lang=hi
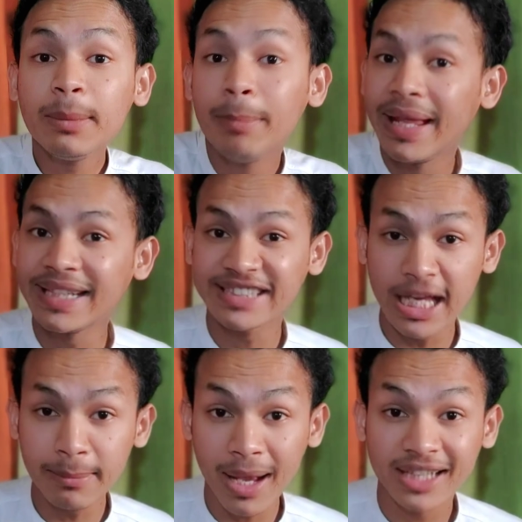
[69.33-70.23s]
मेरे
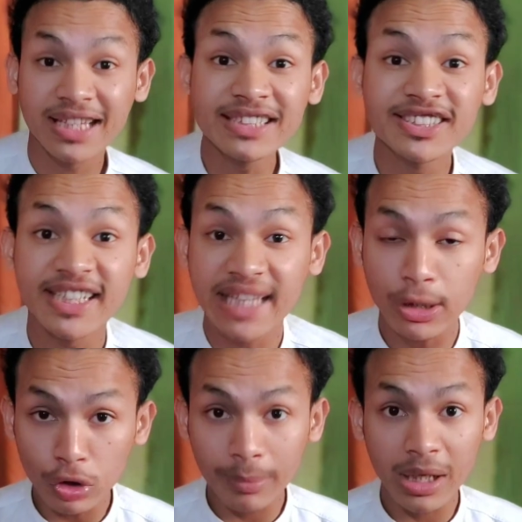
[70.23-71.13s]
जहन में आता है
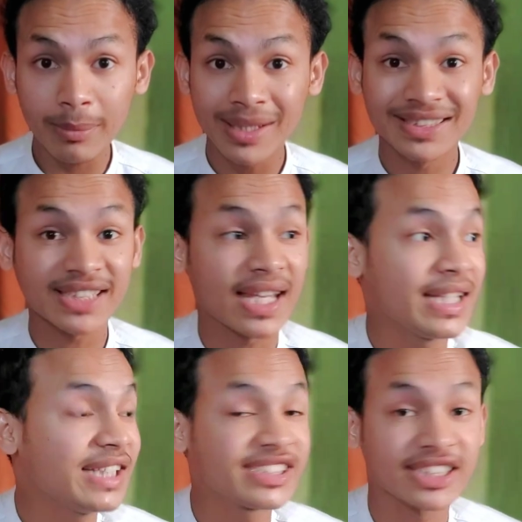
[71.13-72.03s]
शैतानों के बारे में साला
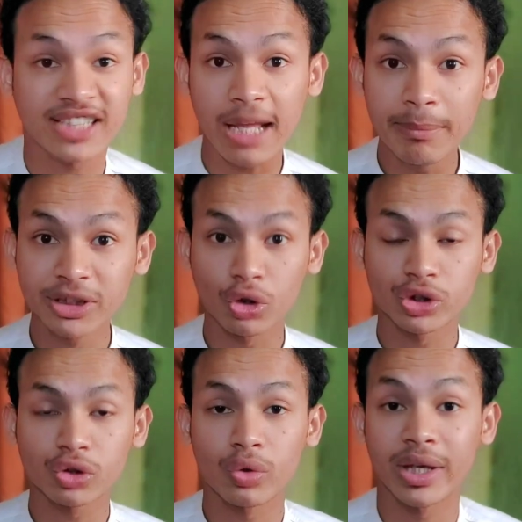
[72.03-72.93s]
ये शैतान भी
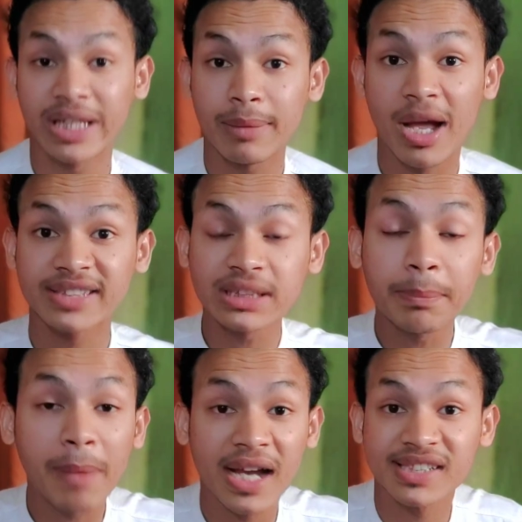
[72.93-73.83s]
सोचते होंगे कि भाई
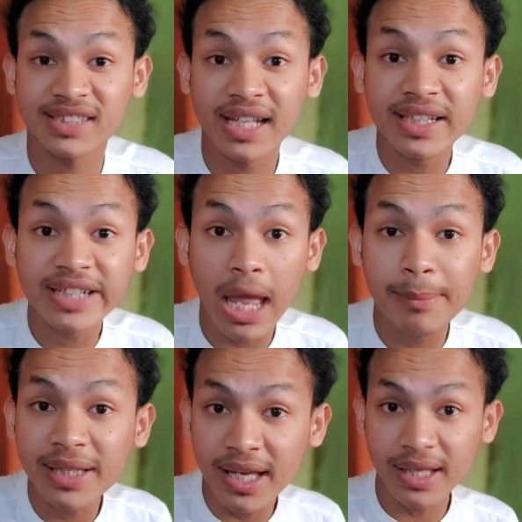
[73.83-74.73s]
साहब पाकिस्तान की
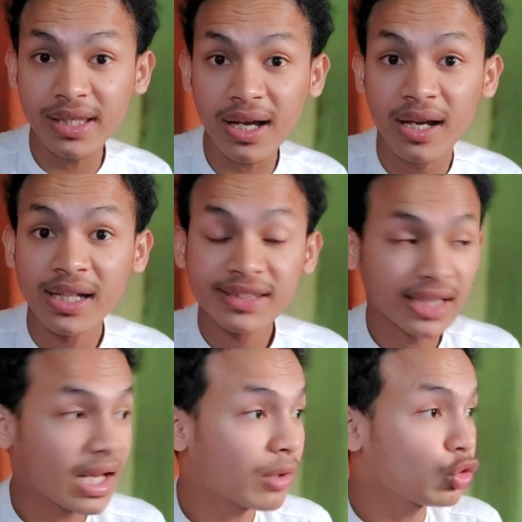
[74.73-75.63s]
टाइमिंग यही क्या
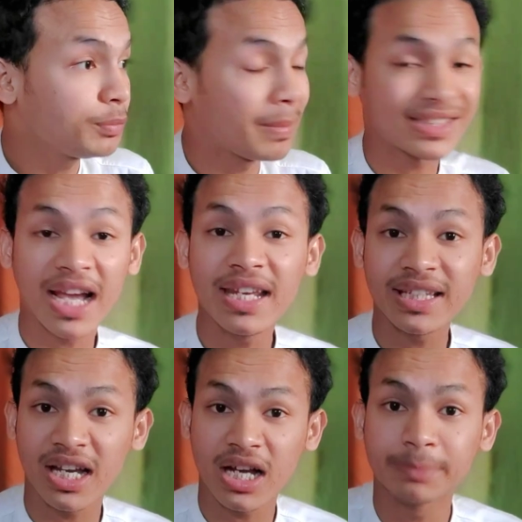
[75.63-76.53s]
साला कुछ पता ही नहीं
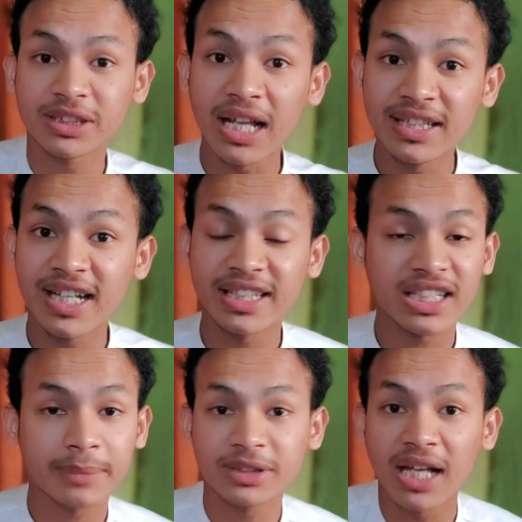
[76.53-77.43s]
कि कब चांद दिखा दे
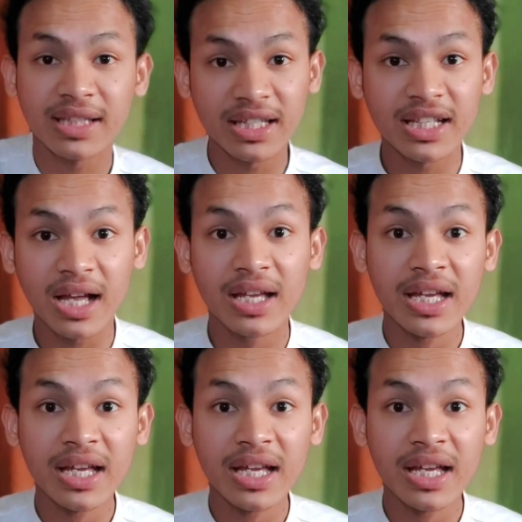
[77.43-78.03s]
कब चांद नहीं दिखाए